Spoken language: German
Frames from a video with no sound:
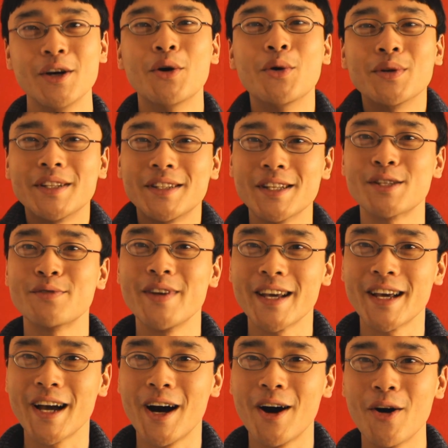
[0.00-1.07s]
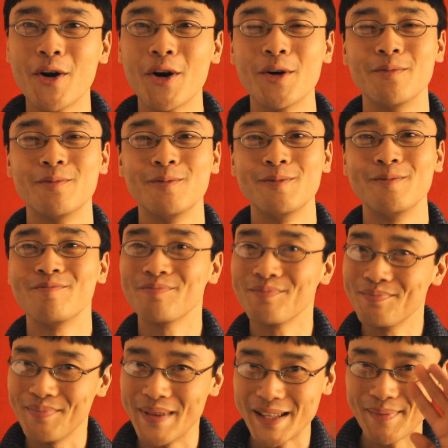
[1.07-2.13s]
Und deswegen auch
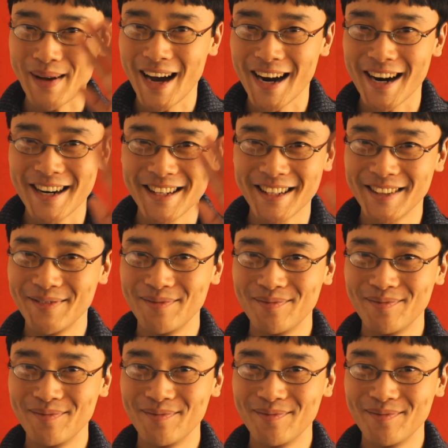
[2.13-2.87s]
bis bald!